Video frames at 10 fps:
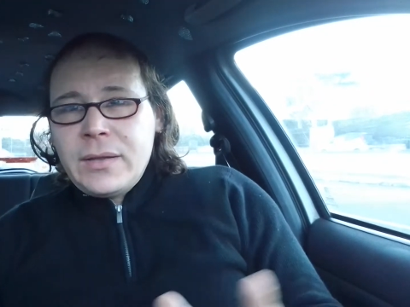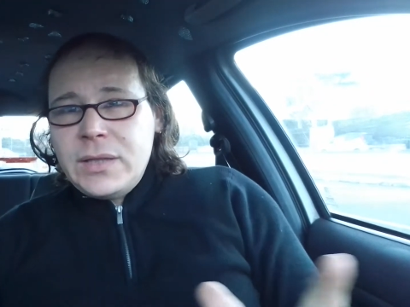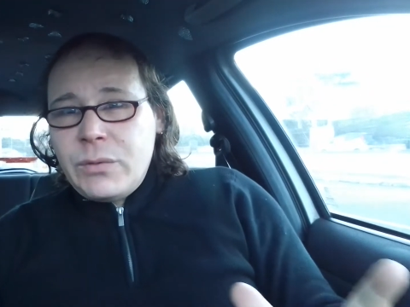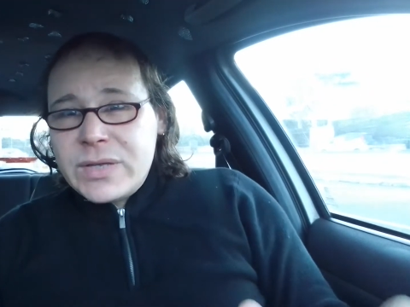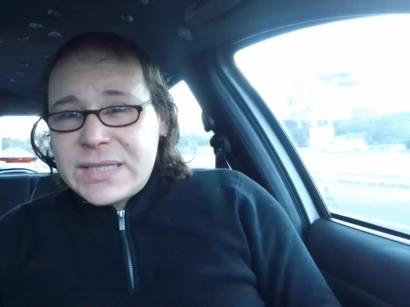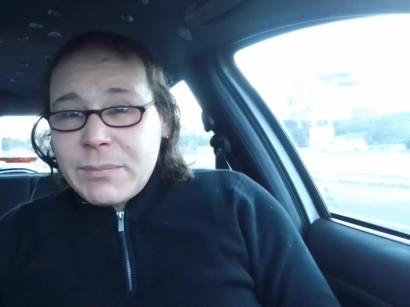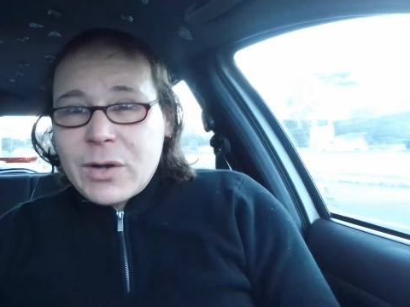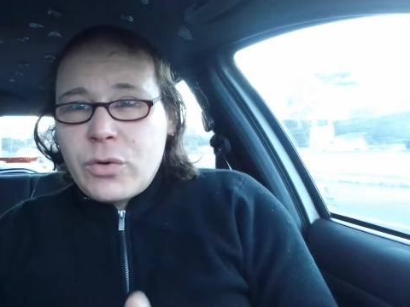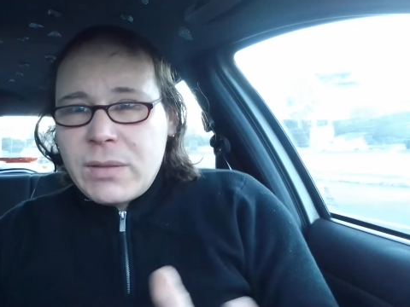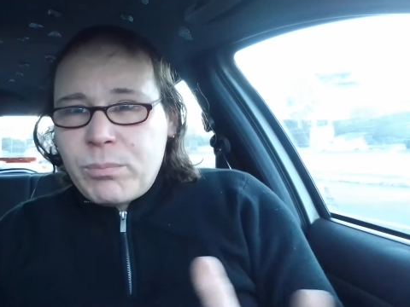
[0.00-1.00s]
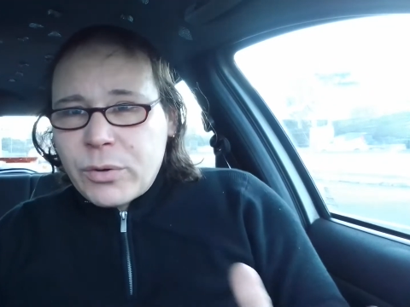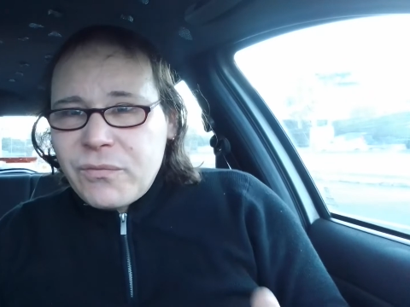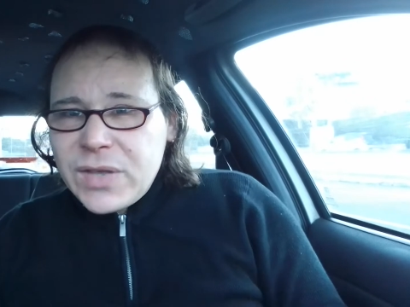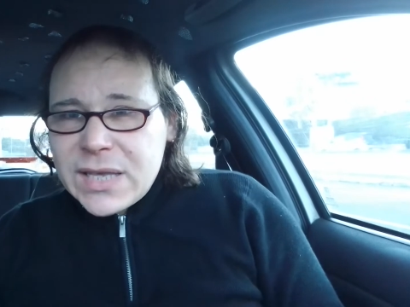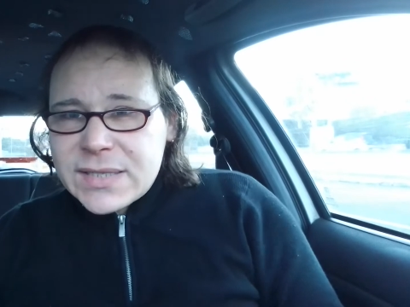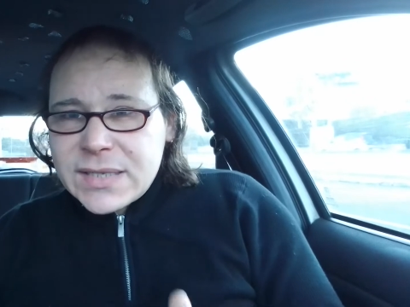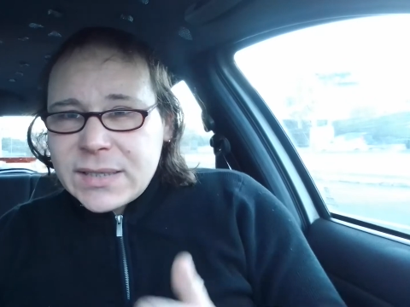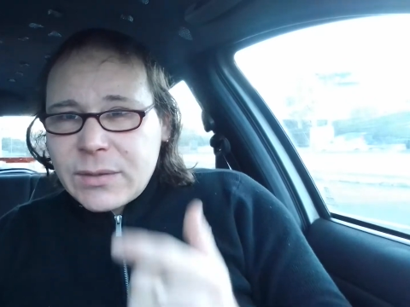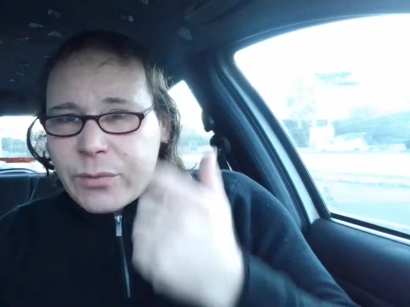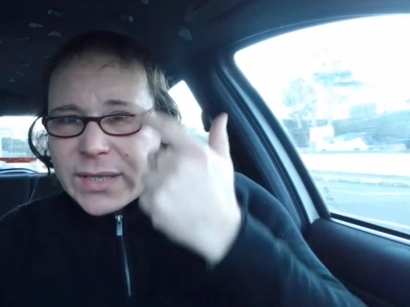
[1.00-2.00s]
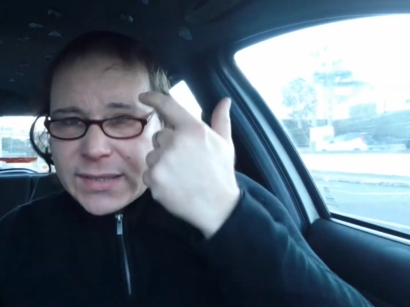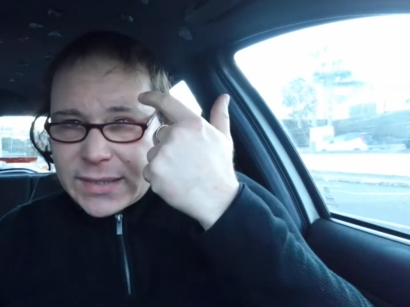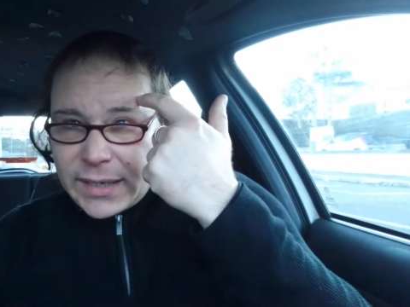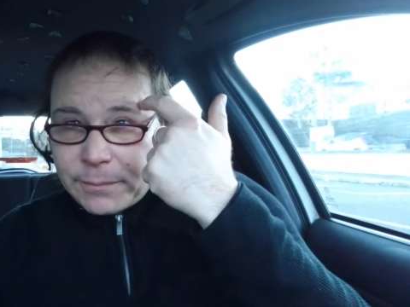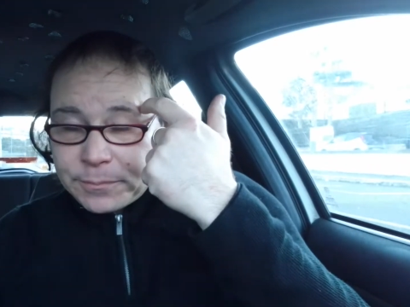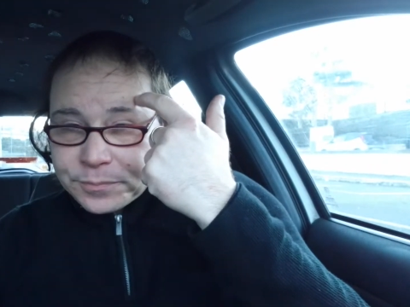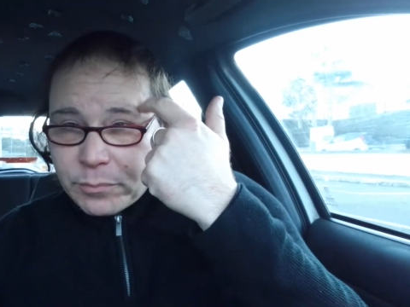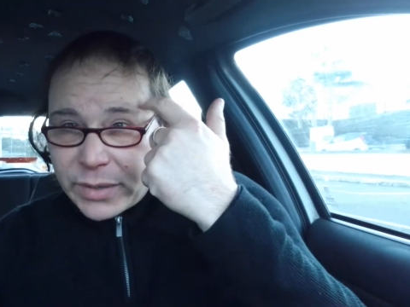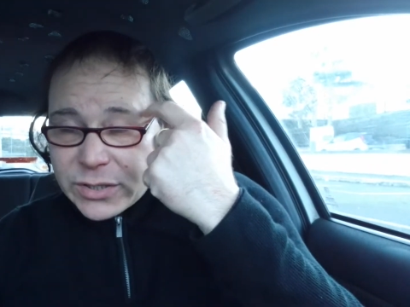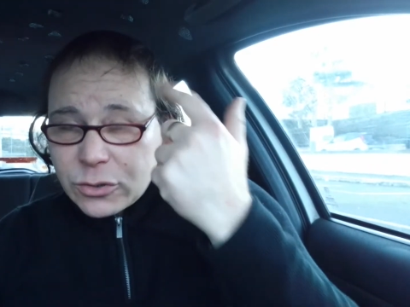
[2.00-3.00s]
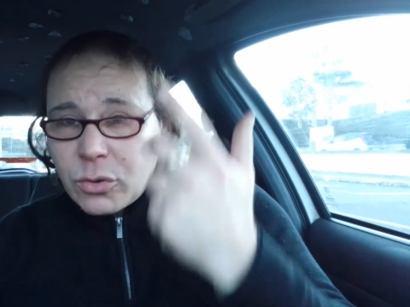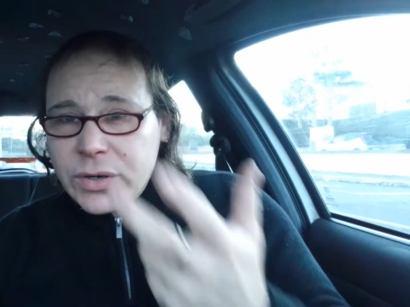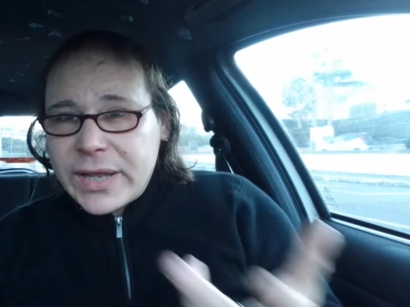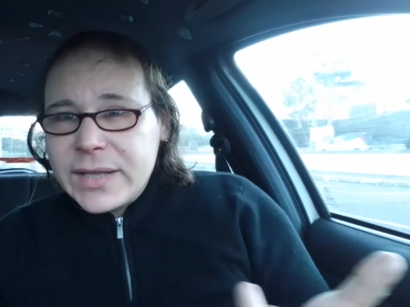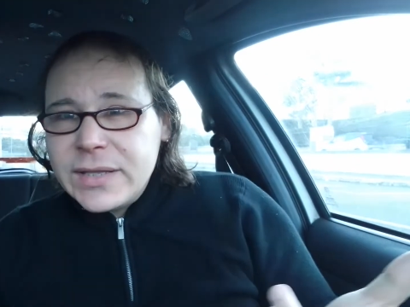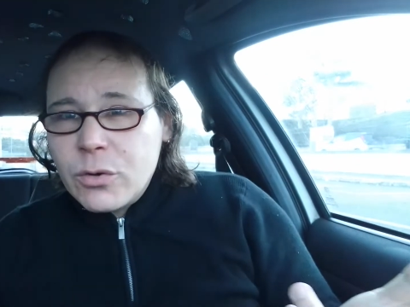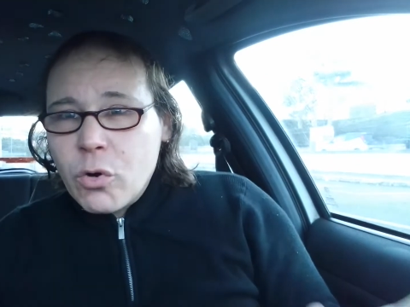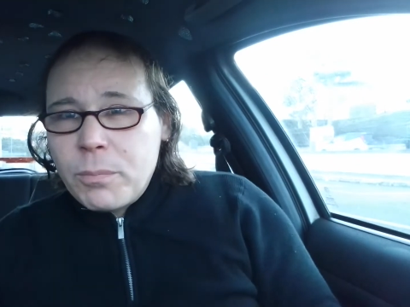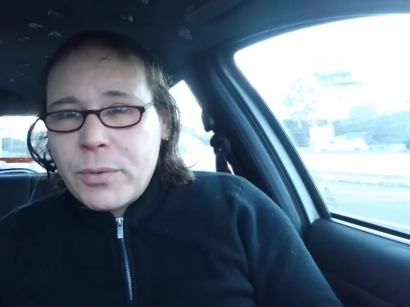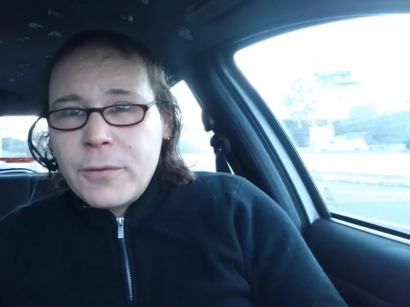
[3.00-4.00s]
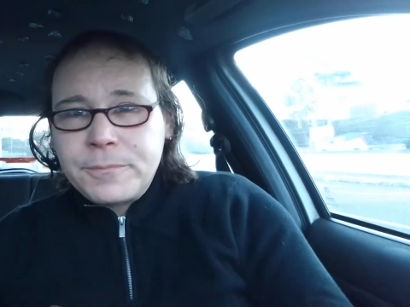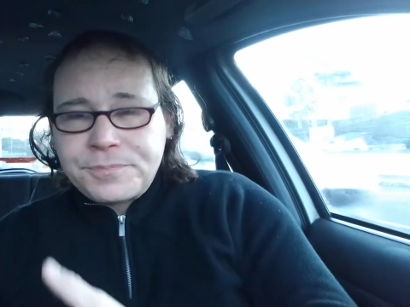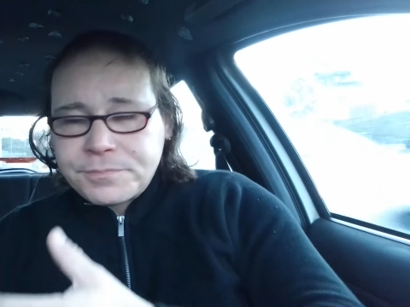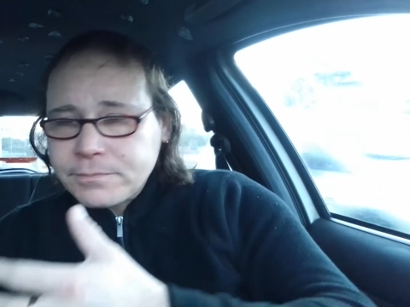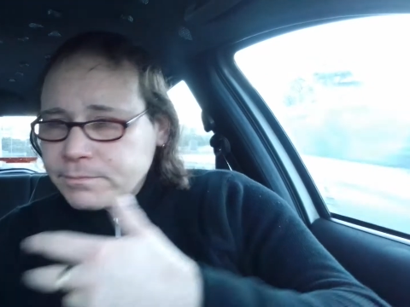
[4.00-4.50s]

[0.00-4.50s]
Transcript: di questi malori improvvisi, di queste persone che di colpo